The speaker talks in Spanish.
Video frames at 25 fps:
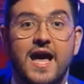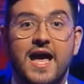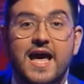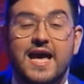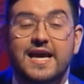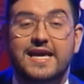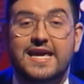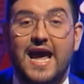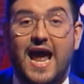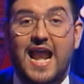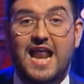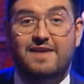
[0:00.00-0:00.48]

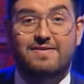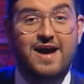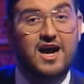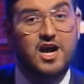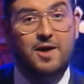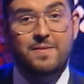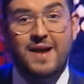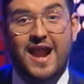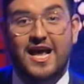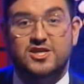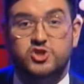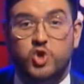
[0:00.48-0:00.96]
¿Que ahora va a
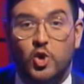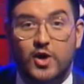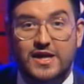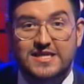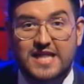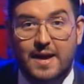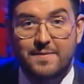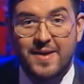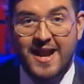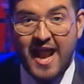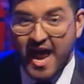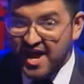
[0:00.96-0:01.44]
comer a
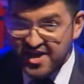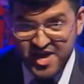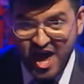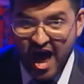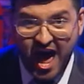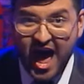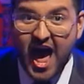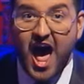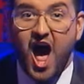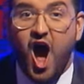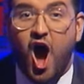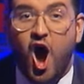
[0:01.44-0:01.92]
a mi
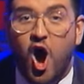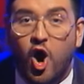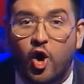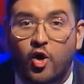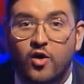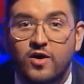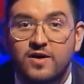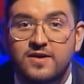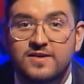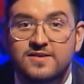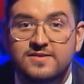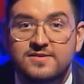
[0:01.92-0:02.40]
niño?
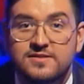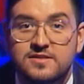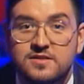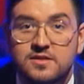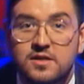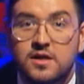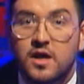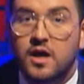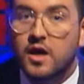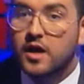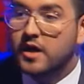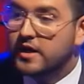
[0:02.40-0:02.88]

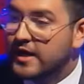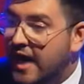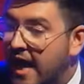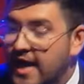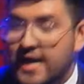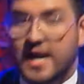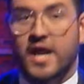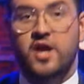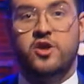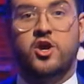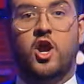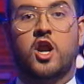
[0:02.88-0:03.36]
Y el
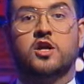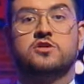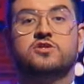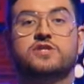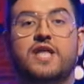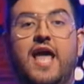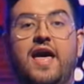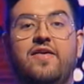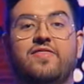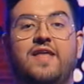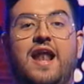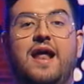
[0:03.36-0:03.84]
niño lo
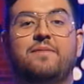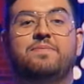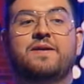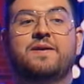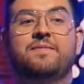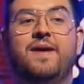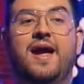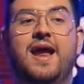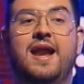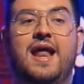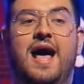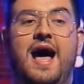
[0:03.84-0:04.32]
entiende a la
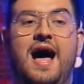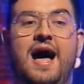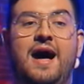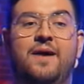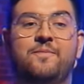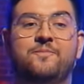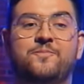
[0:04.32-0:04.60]
primera.